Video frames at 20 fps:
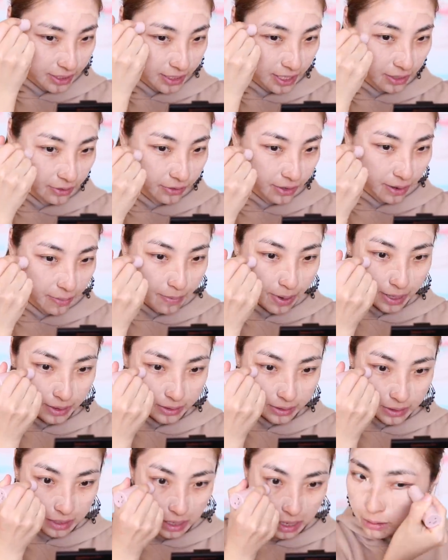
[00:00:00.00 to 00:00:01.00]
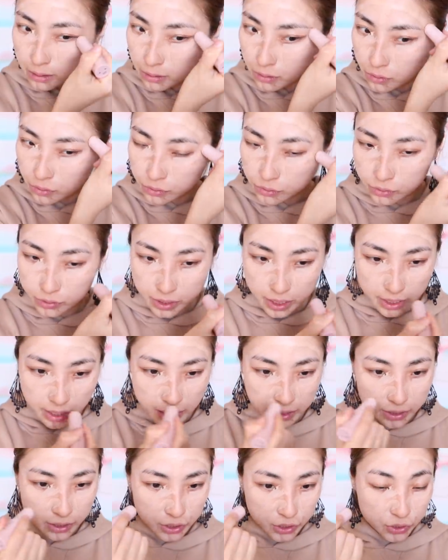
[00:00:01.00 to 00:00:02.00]
してくれますでこの値
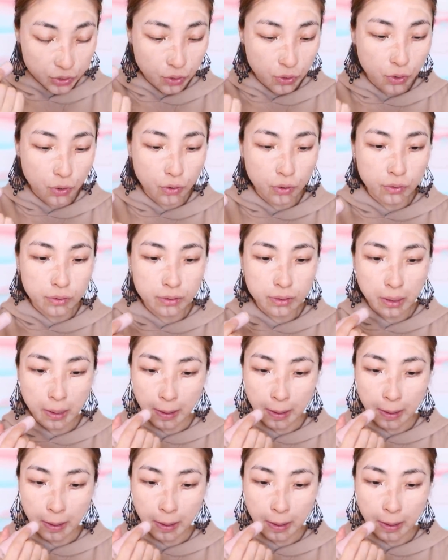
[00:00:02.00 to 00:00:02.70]
段でしょ